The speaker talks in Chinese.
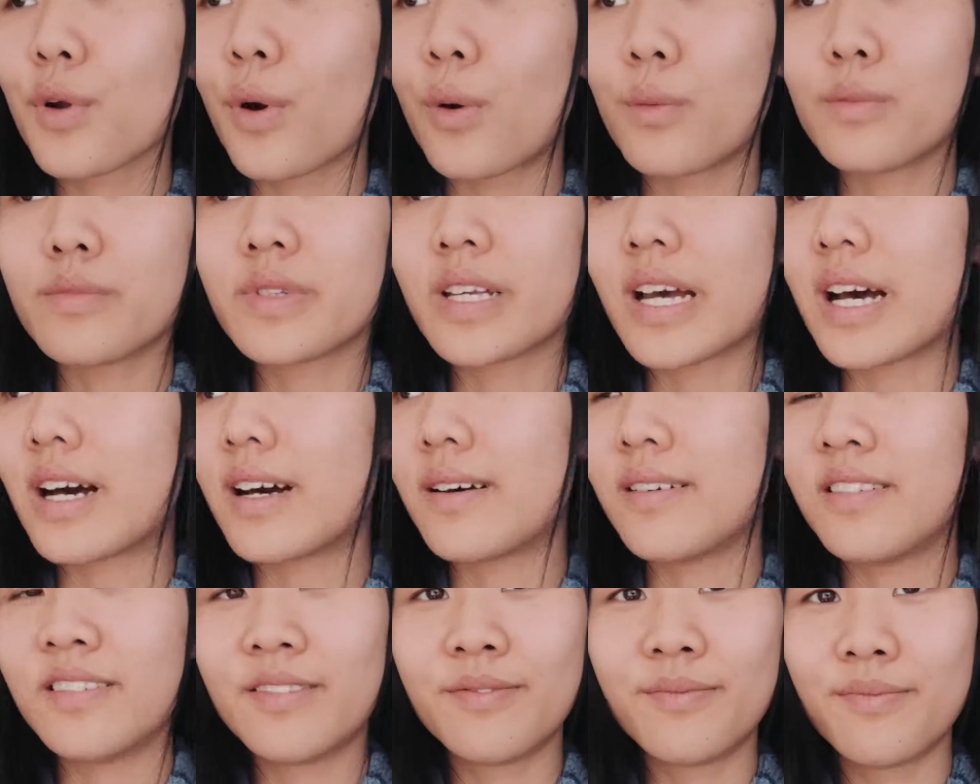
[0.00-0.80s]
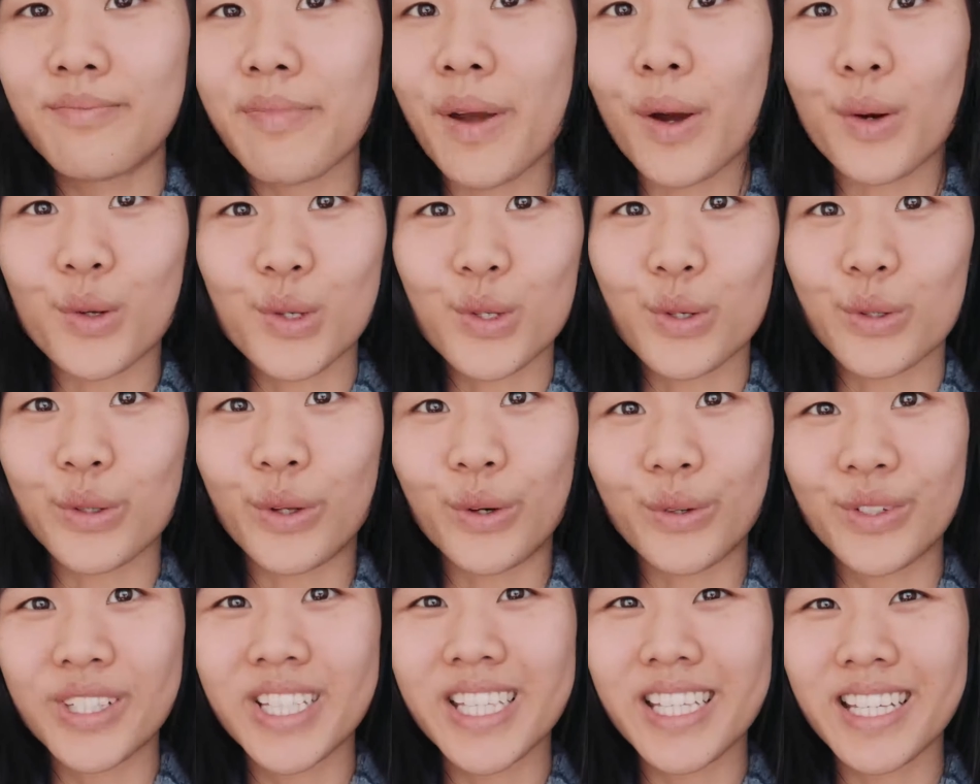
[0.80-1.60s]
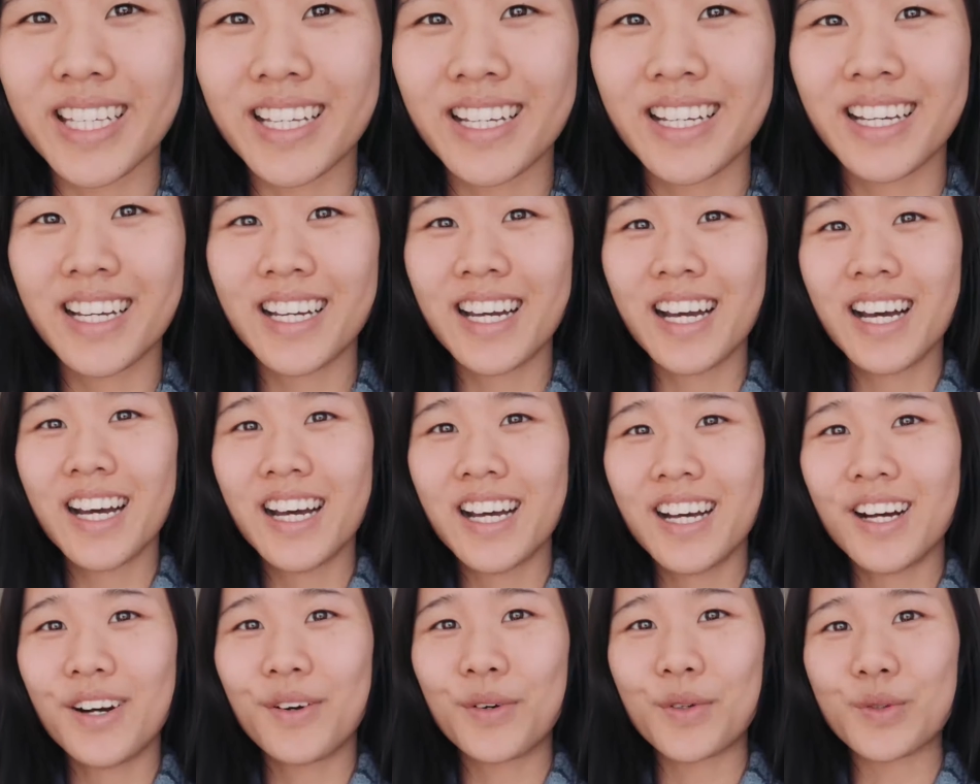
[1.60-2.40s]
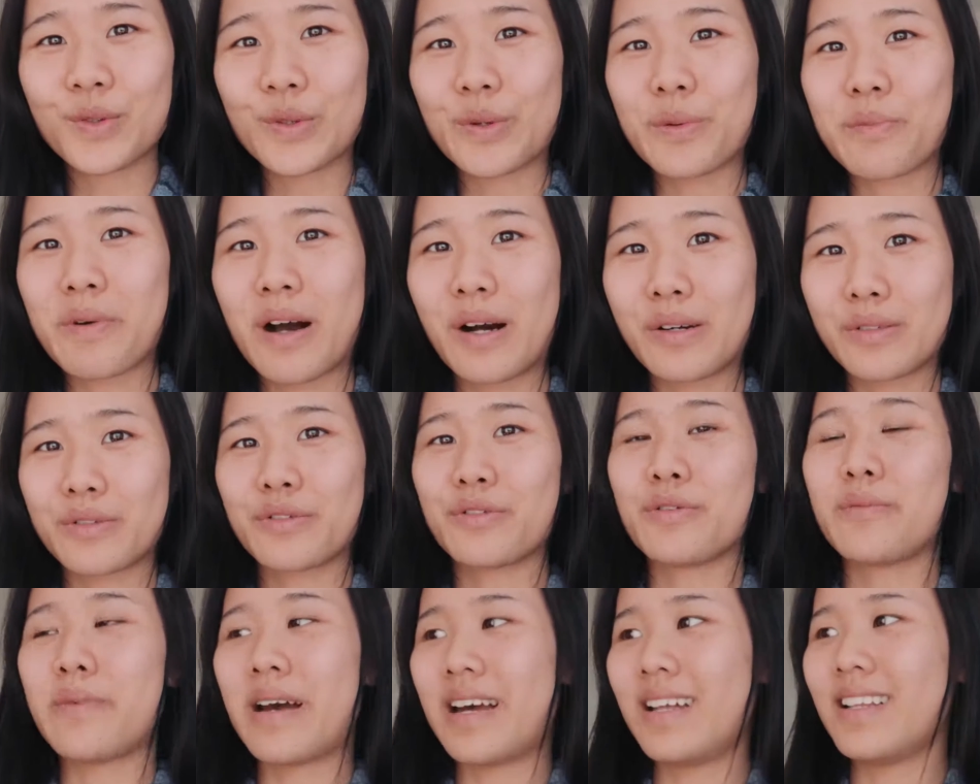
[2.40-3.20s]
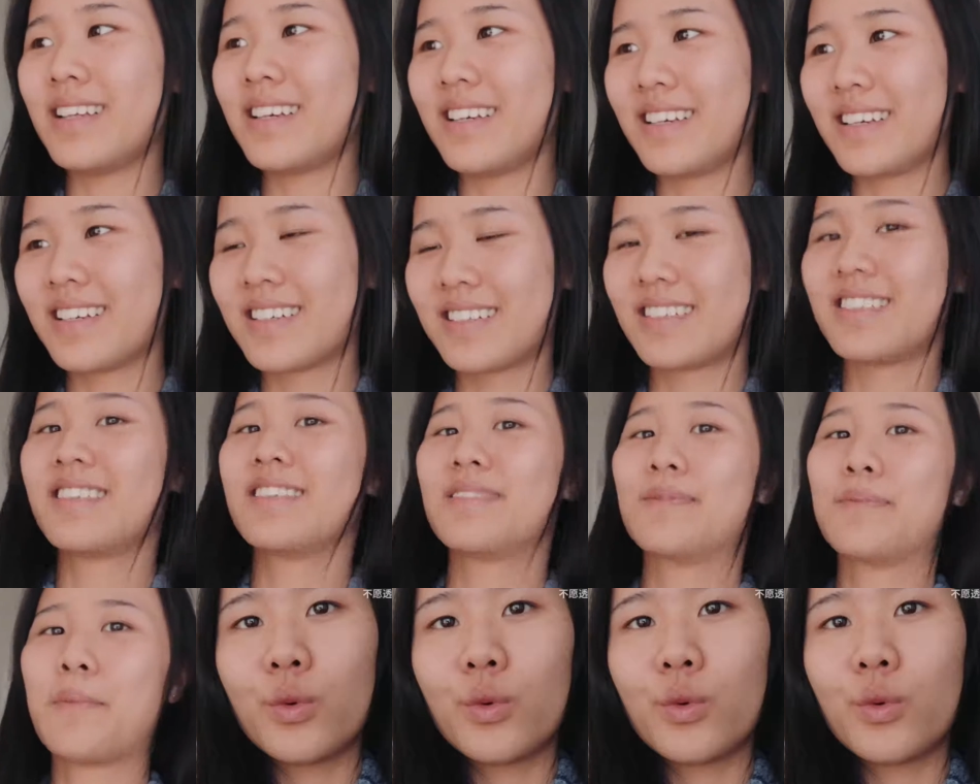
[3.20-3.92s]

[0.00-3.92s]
我们家没有这种东西，我就跑去买了一个。